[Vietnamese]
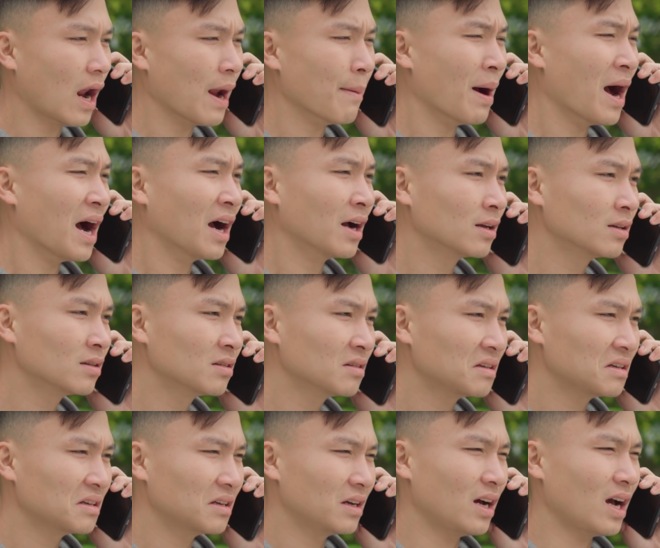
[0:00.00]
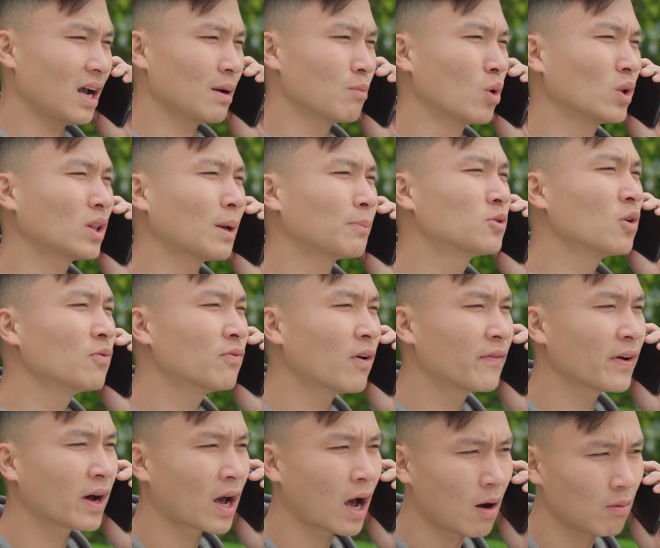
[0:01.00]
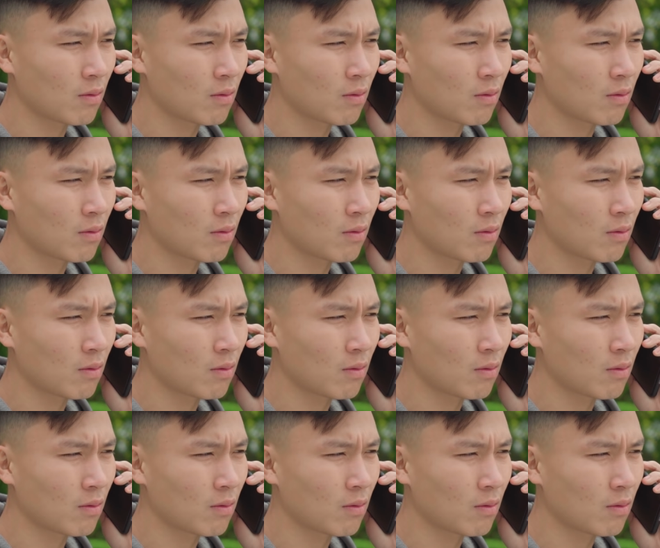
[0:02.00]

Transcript: em à Anh muốn tập trung vào việc